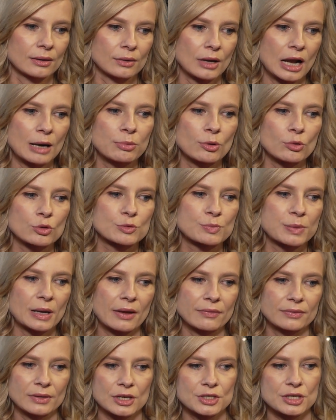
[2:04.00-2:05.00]
albo
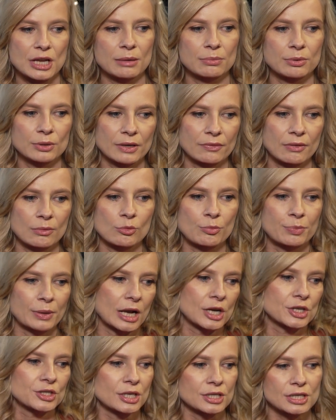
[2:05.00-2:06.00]
usprawniać, albo nie wiem,
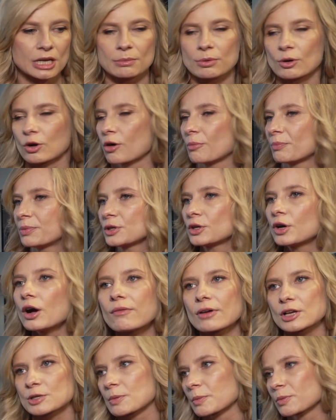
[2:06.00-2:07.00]
upraszczać, albo
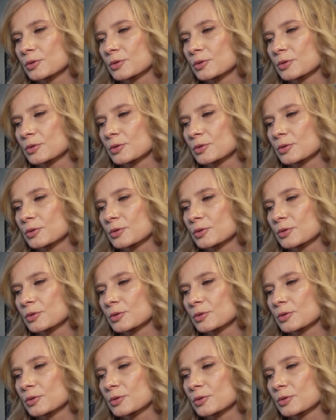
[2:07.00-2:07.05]
komplikować.